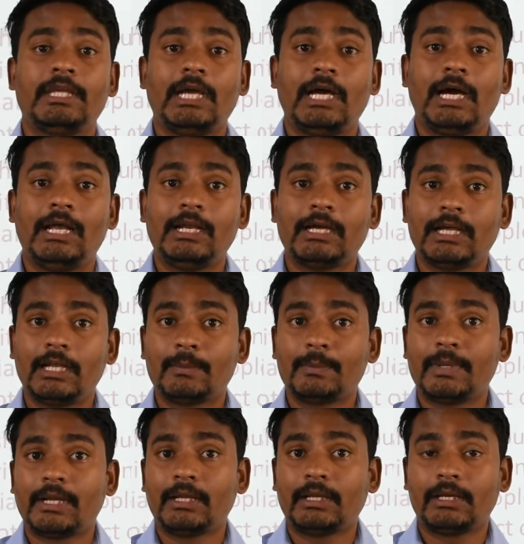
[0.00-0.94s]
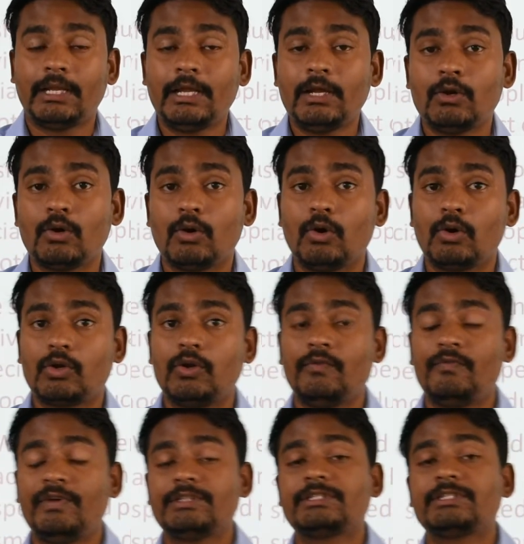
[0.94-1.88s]
या अलग अलग प्रकार के
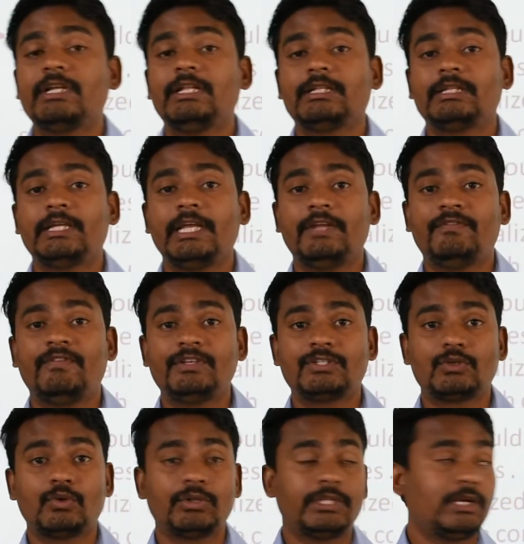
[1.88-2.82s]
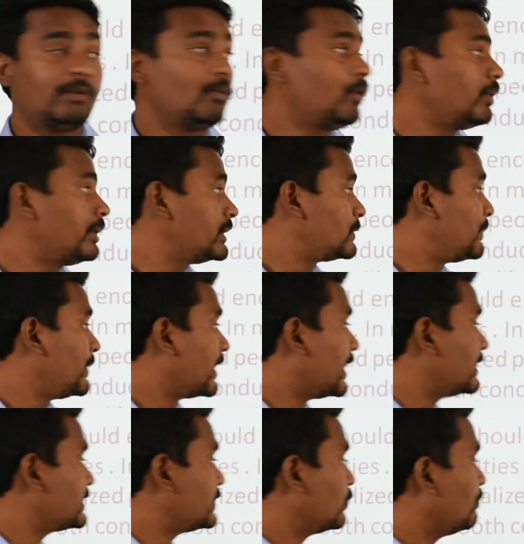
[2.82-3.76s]
ऑक्यूपेशनल थेरेपिस्ट होते हैं वो इस
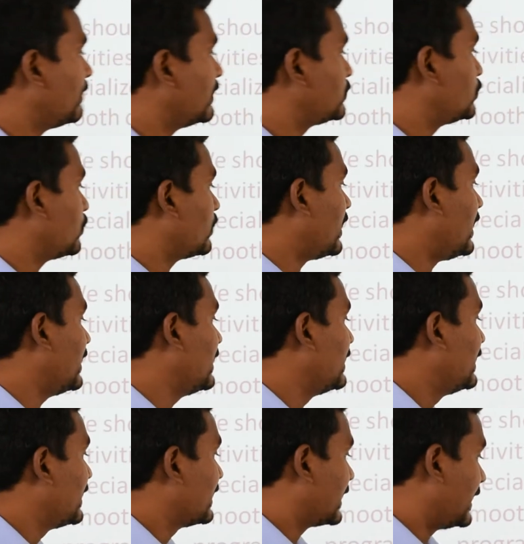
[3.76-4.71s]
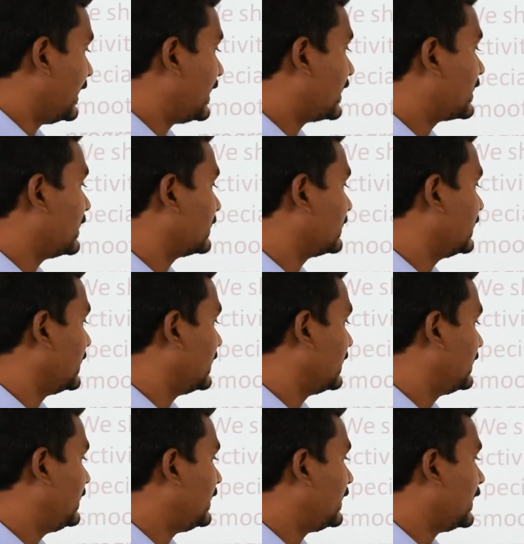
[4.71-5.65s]
प्रकार से उन बच्चों का केयर करते
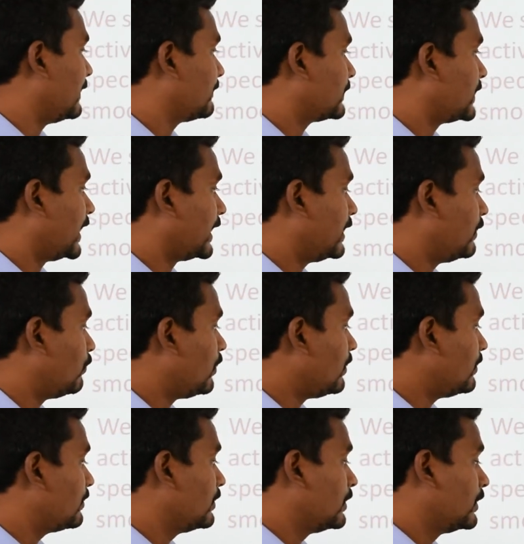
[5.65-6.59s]
हैं ठीक है ताकि वो